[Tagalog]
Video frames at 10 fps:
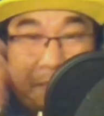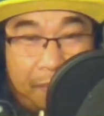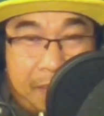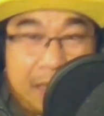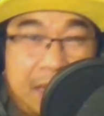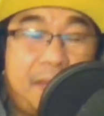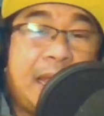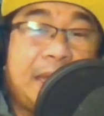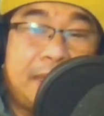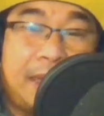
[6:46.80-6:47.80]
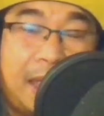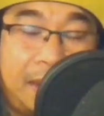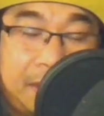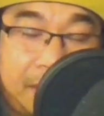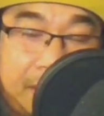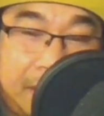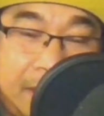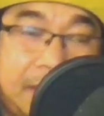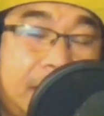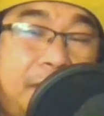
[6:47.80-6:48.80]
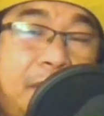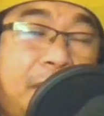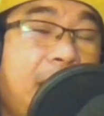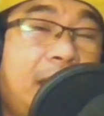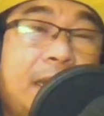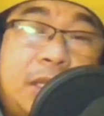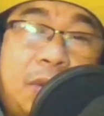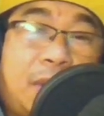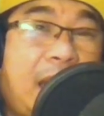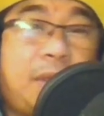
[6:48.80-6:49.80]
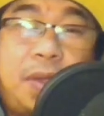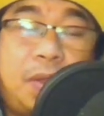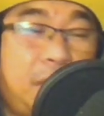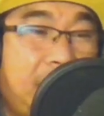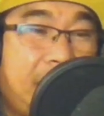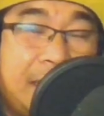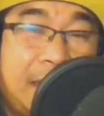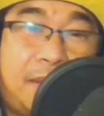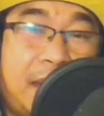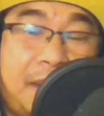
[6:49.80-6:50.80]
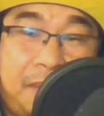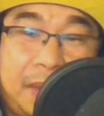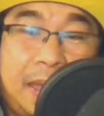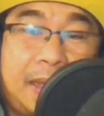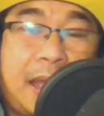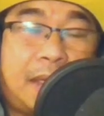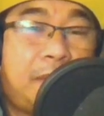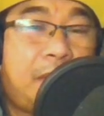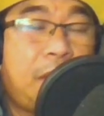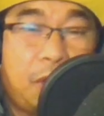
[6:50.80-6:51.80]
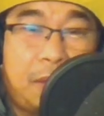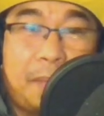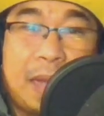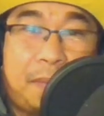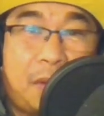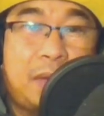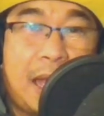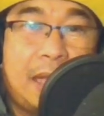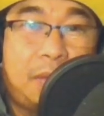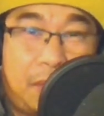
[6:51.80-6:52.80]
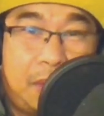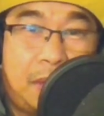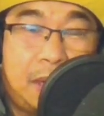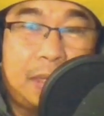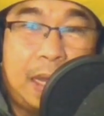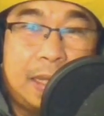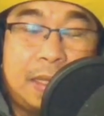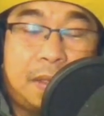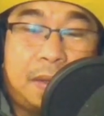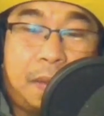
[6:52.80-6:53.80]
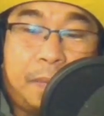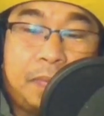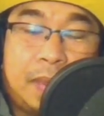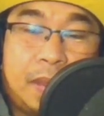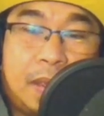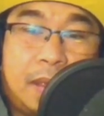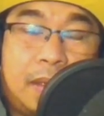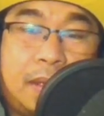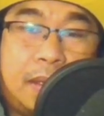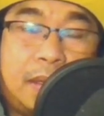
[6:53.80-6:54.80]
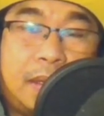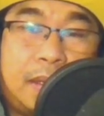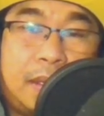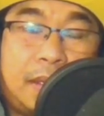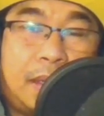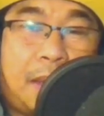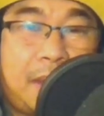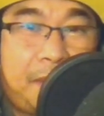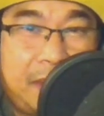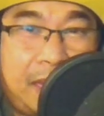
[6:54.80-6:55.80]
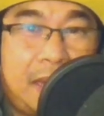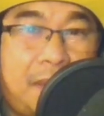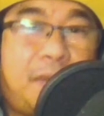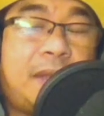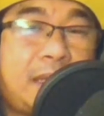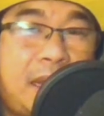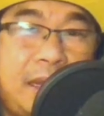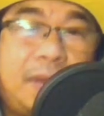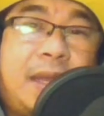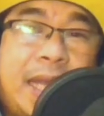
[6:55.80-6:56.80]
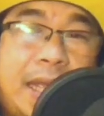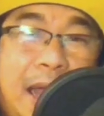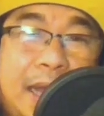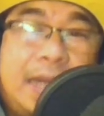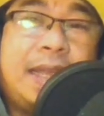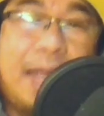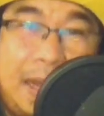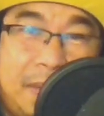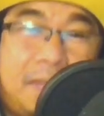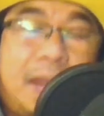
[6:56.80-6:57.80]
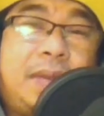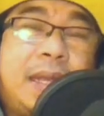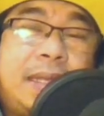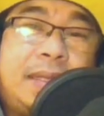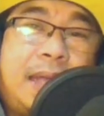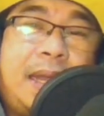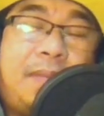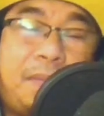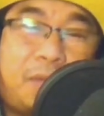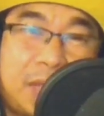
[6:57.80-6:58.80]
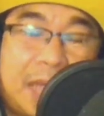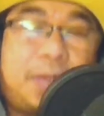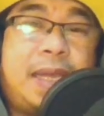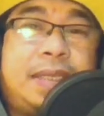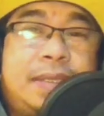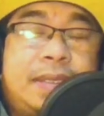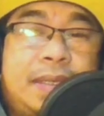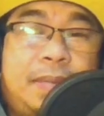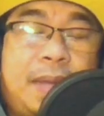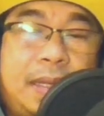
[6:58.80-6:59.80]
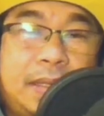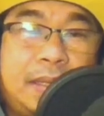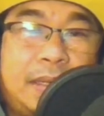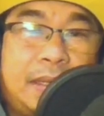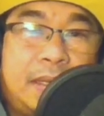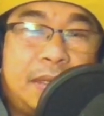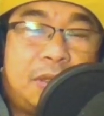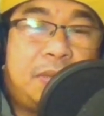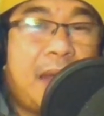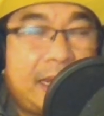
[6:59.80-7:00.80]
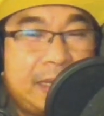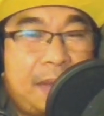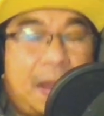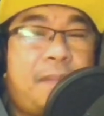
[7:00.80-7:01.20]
may ebidensya na sigurado yon yung mga ginawa ng pideya Hindi ko naman pinapangunahan kung ano-ano talaga dito. No? Ang mga pideya po, matatalino yan, nag-aral yan, alam ang ano yan, alam ang proseso niyan. di ba? So bakit sila pa ang